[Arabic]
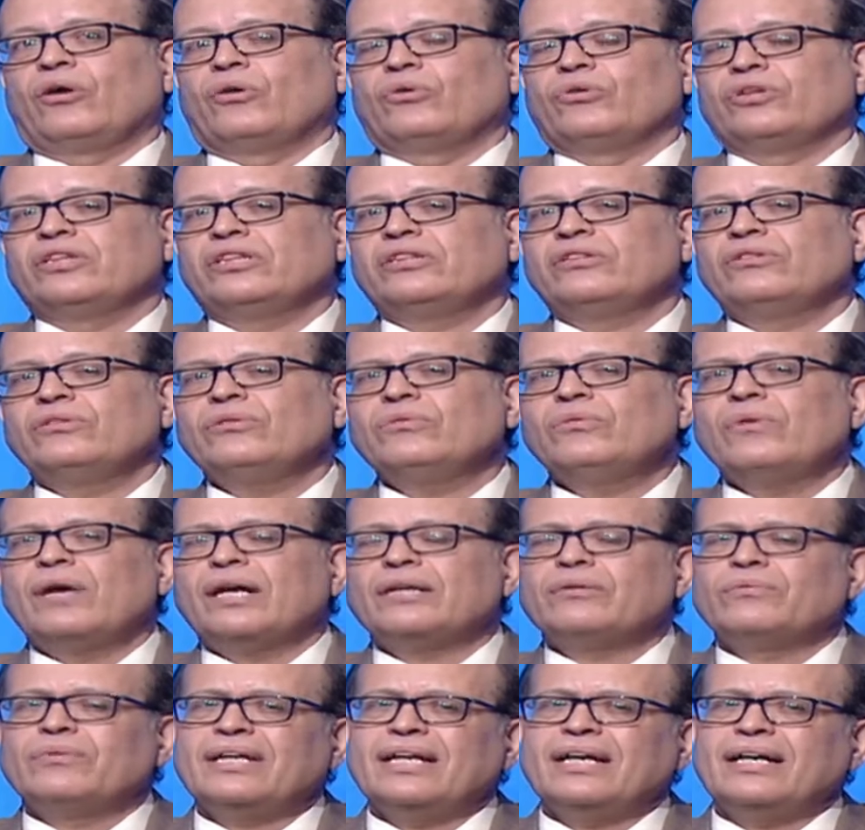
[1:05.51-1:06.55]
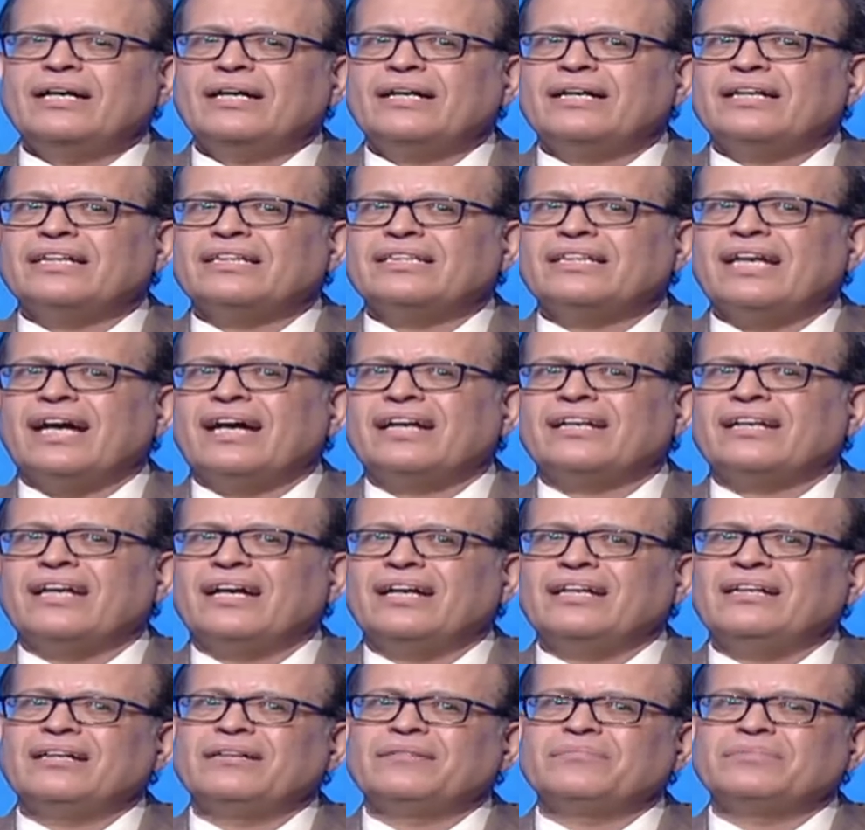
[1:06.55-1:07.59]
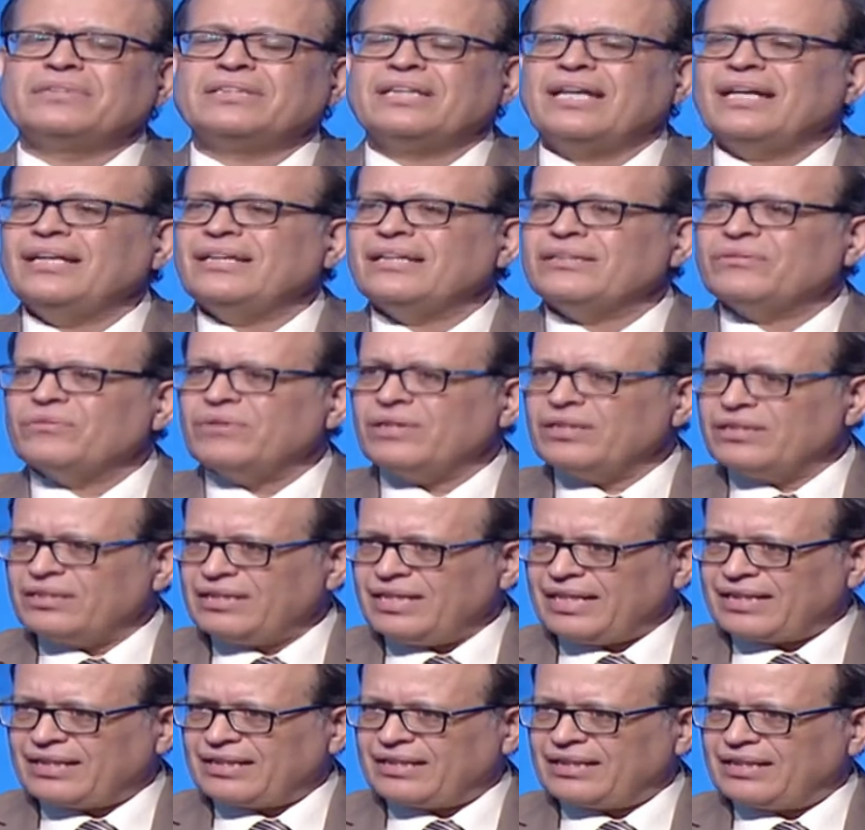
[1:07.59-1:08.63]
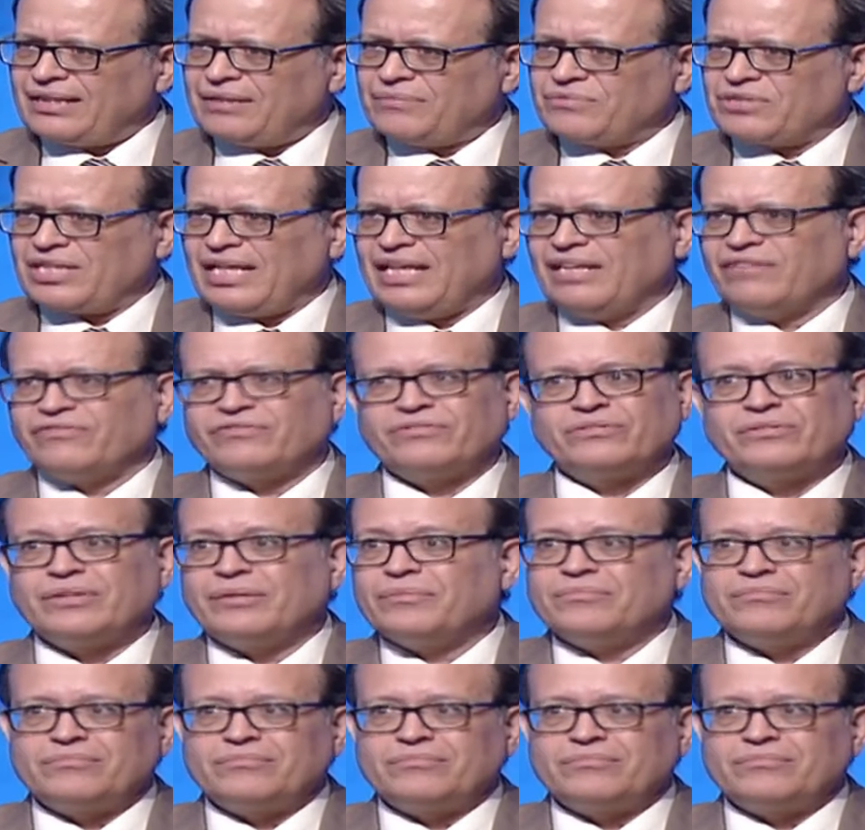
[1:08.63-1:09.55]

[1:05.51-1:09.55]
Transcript: ويديله ادويه يعني انا بتهيألي الادويه ديك انا مش عارف هو